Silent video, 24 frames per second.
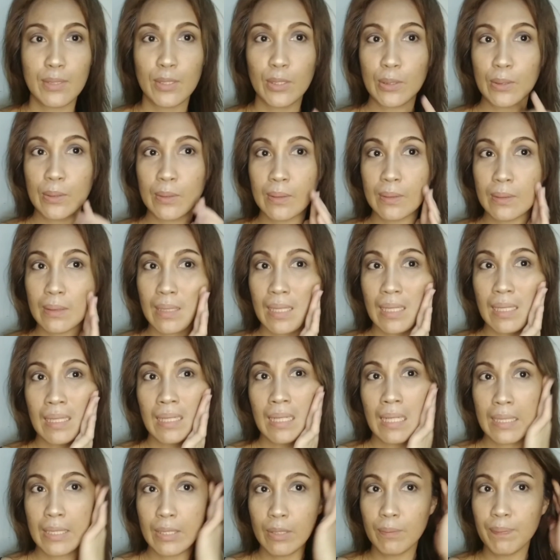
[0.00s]
So,
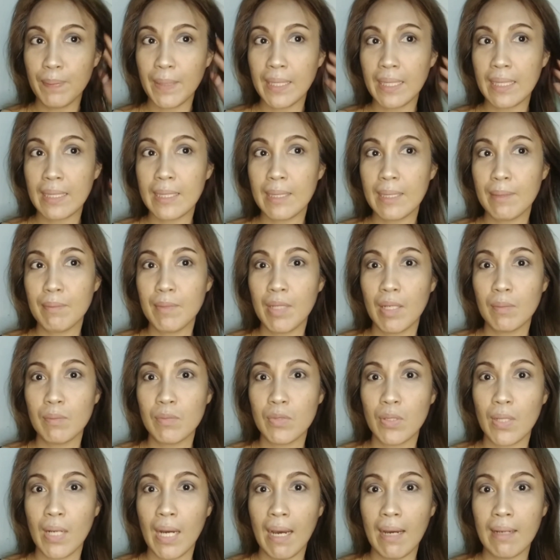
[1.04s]
yung pagitim ng
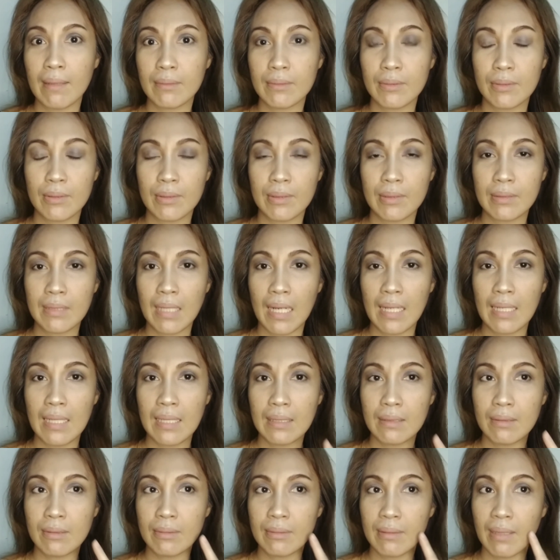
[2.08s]
mukha ko,
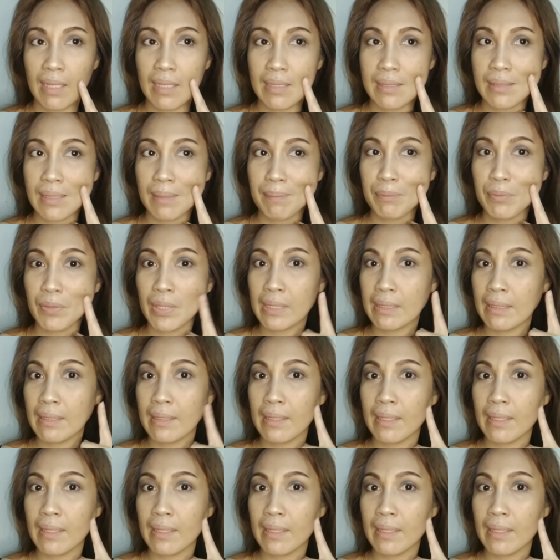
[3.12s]
galing to guys sa puwet